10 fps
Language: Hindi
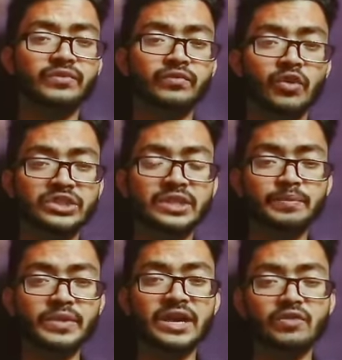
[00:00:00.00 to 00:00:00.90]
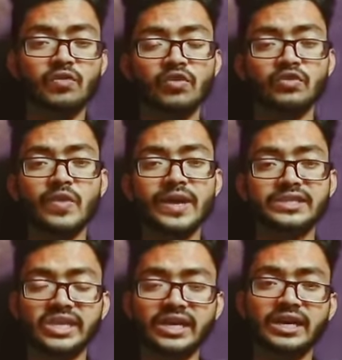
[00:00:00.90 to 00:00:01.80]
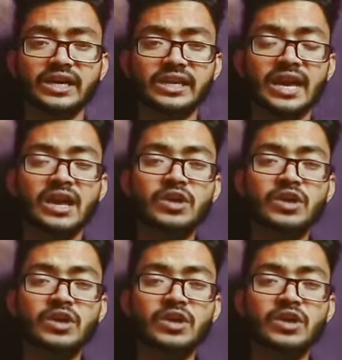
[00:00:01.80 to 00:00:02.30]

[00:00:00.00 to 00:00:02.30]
व्हाट्सअप के कोड को एक्सट्रैक्ट करके